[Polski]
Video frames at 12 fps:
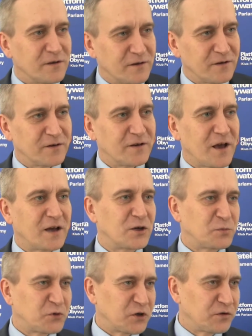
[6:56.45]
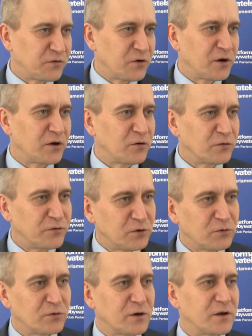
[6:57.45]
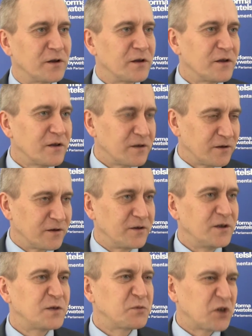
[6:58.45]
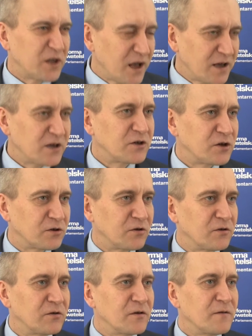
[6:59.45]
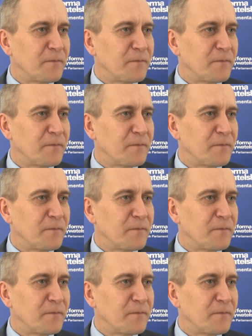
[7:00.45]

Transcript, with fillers: e, e, jakieś przetwory, konfitury i sprzedaje się to